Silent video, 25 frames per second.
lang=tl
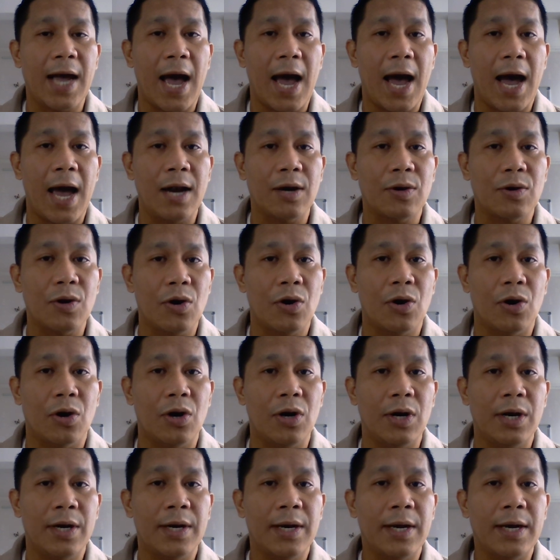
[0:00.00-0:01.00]

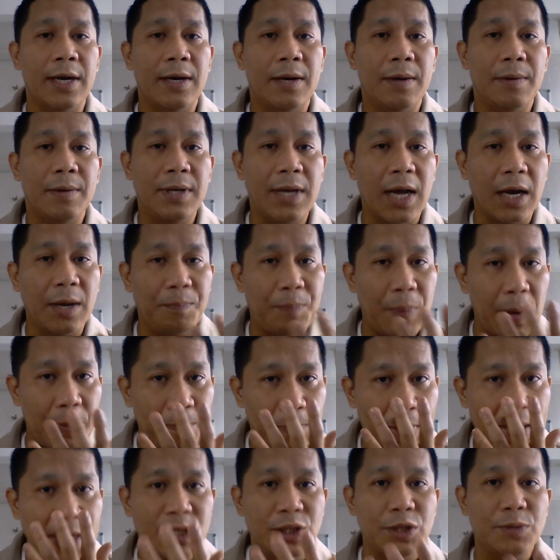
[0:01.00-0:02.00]
alcohol
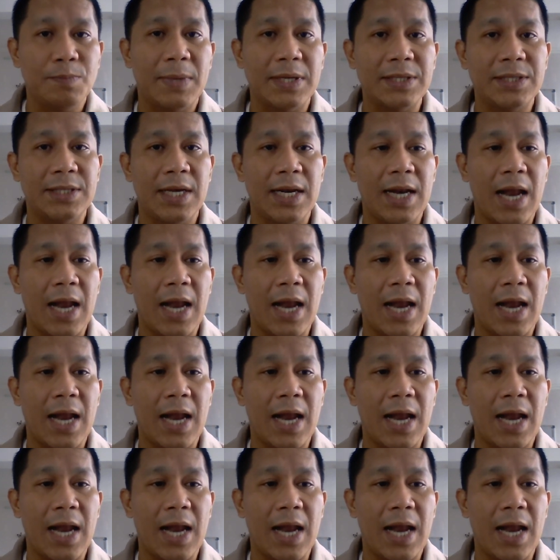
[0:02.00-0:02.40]
nagpe-face mask